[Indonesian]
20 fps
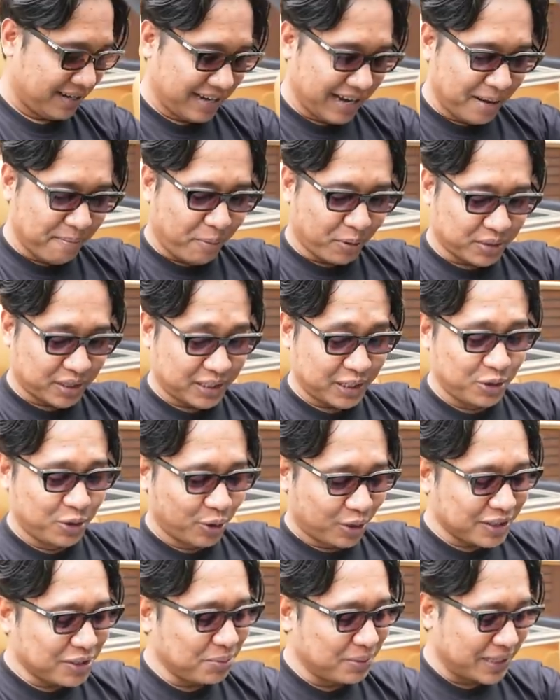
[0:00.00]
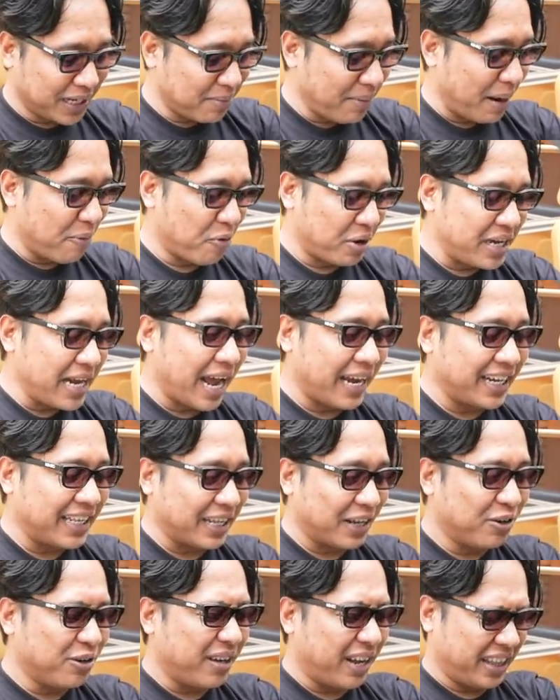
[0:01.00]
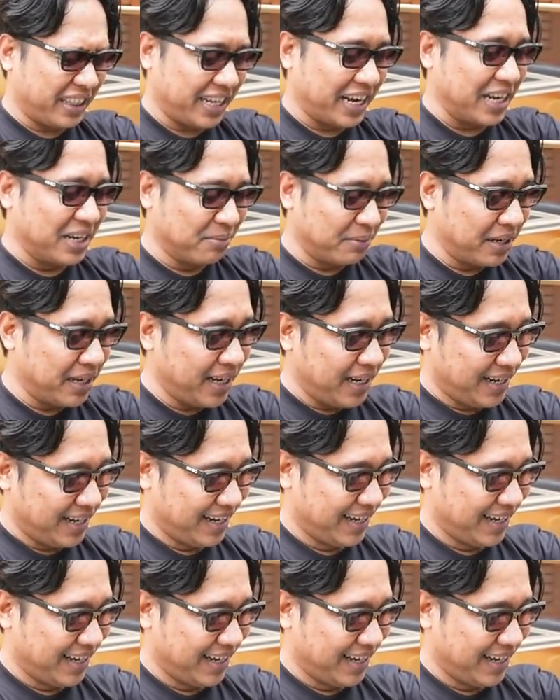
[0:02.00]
Dan posisi duduknya sebenarnya BMW ini aneh tau, E36 eh, ini.